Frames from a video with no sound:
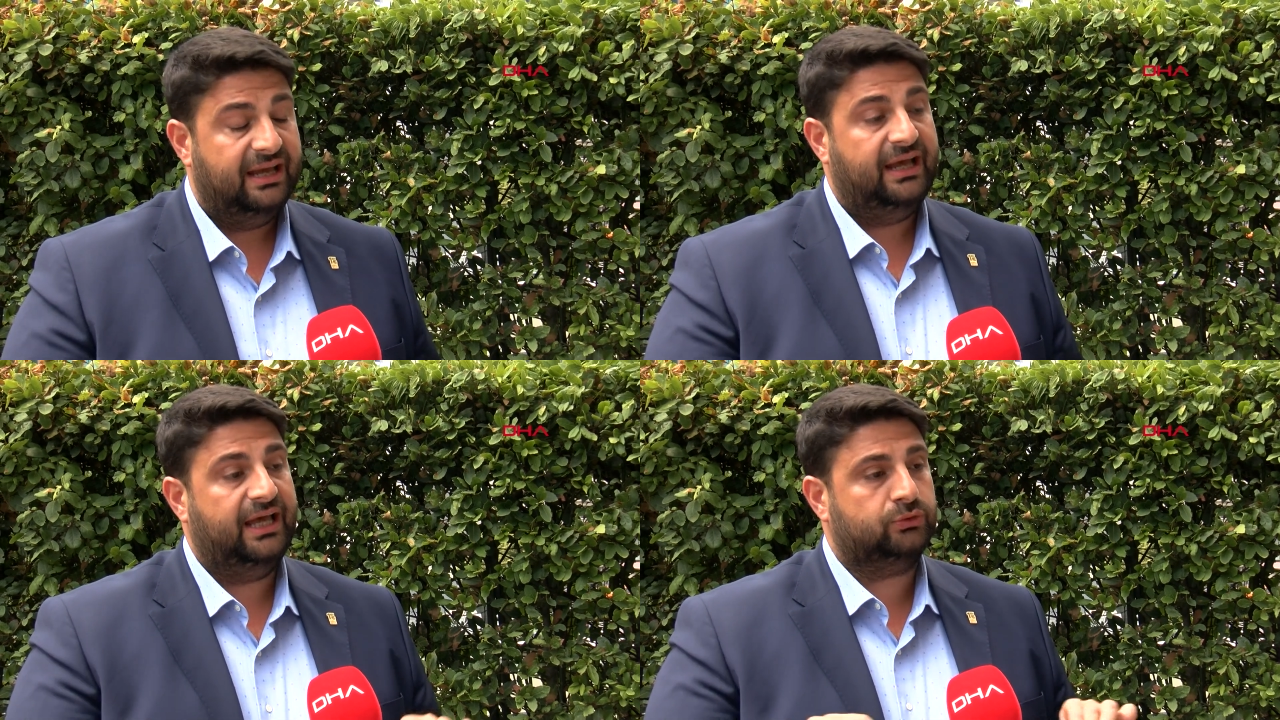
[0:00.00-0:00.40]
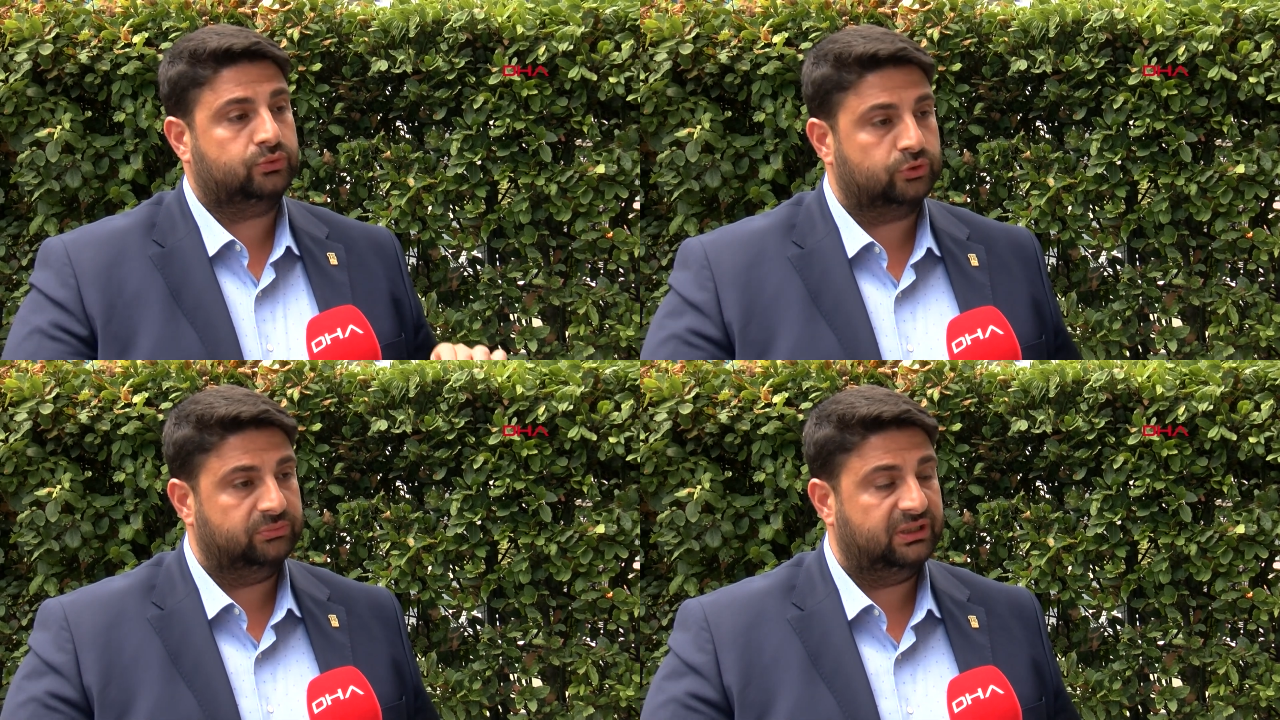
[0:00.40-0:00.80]
her
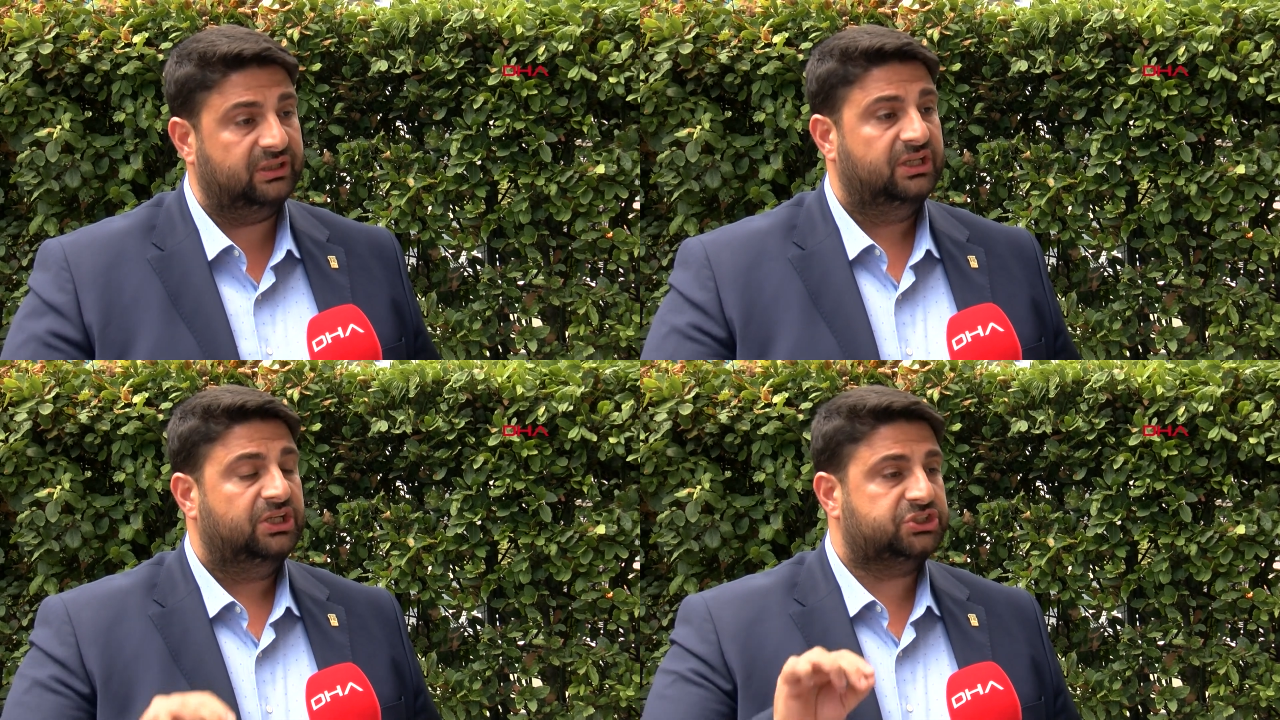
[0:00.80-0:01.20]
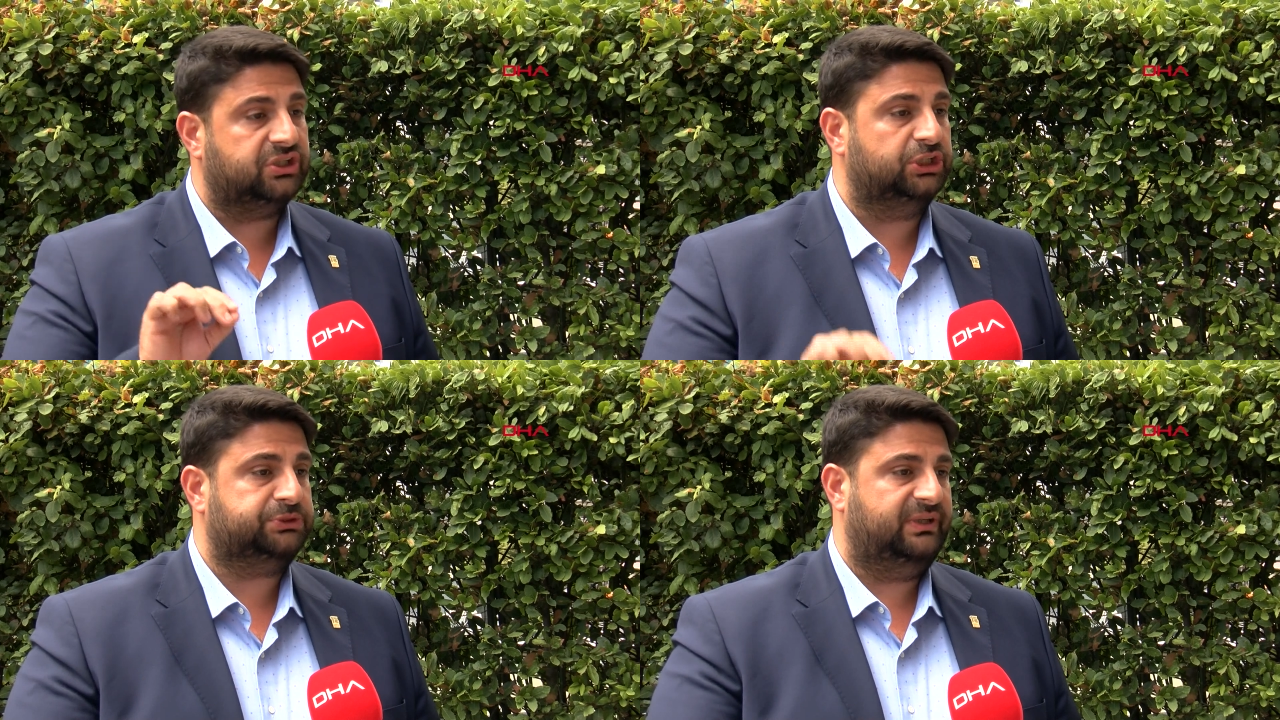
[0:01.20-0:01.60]
kurumla
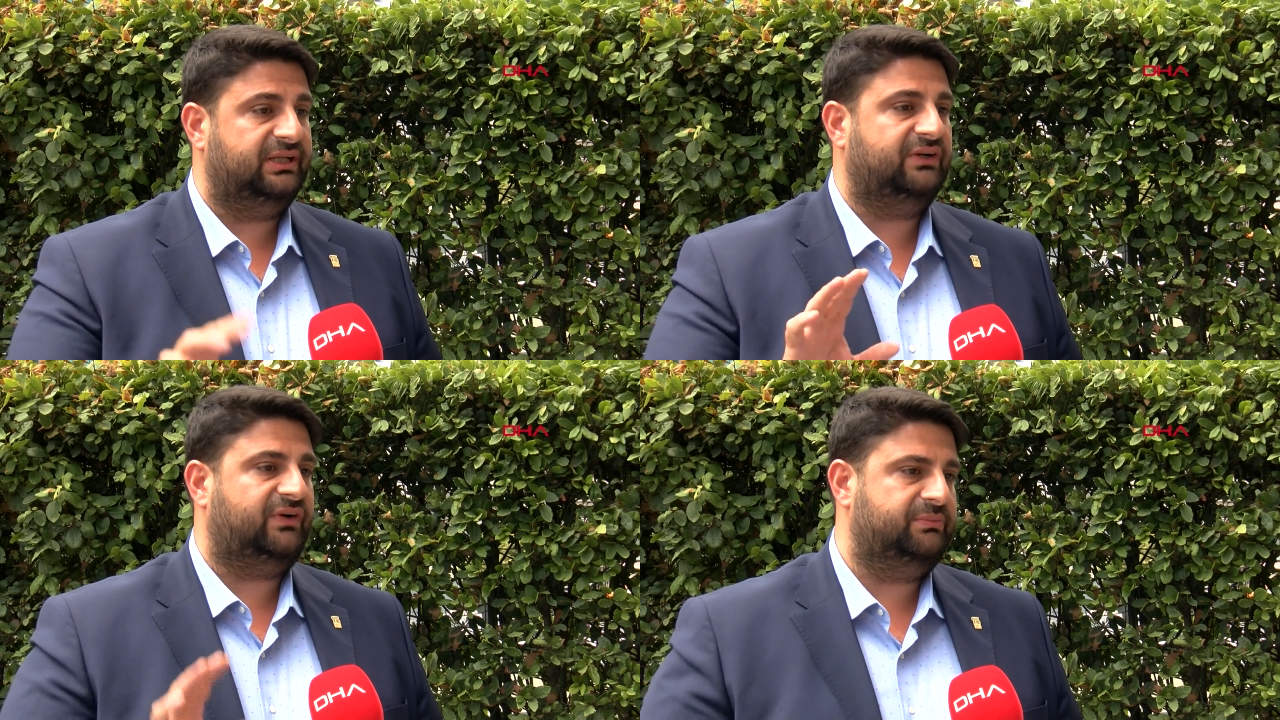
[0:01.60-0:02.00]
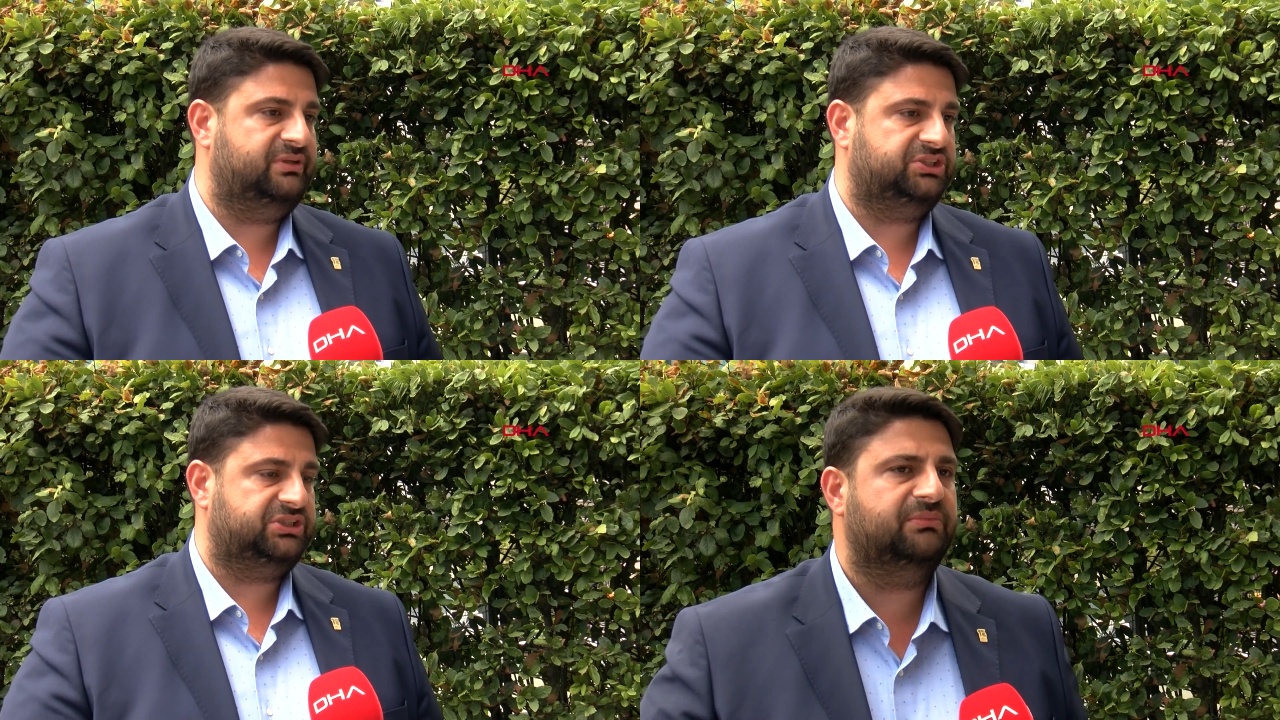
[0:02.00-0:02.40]
çalışmaya devam
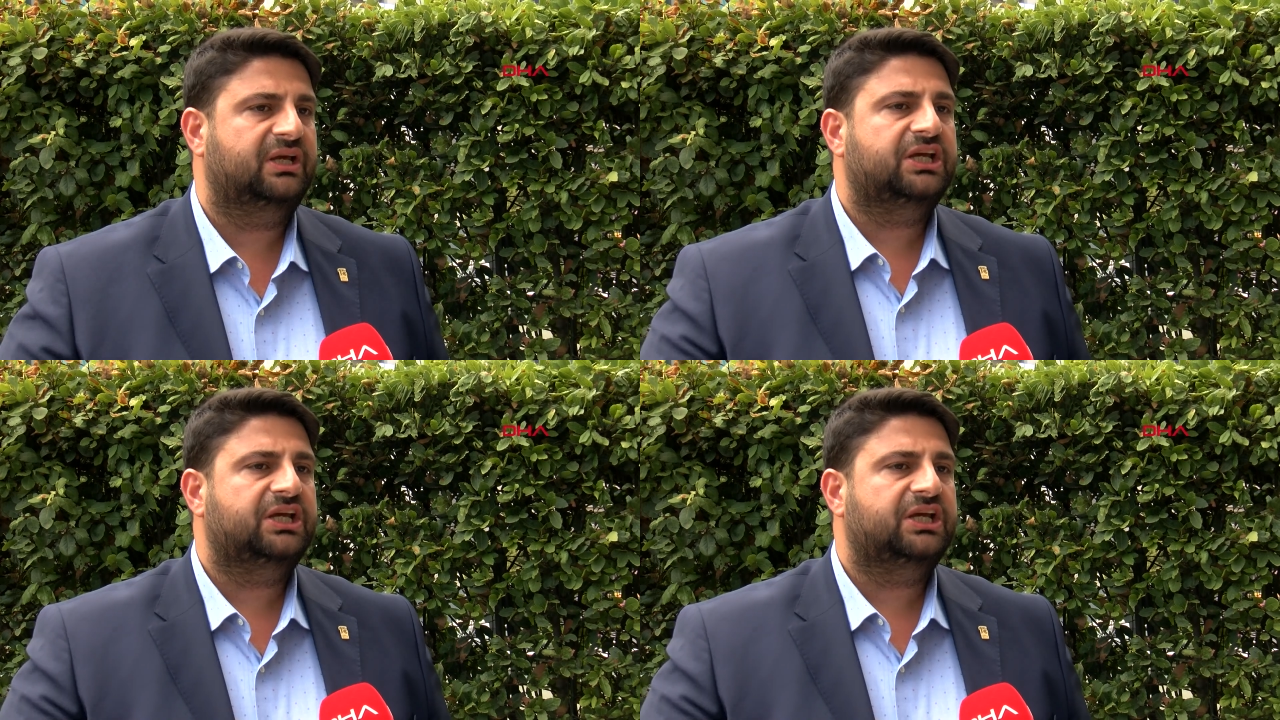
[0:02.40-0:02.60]
edeceğiz.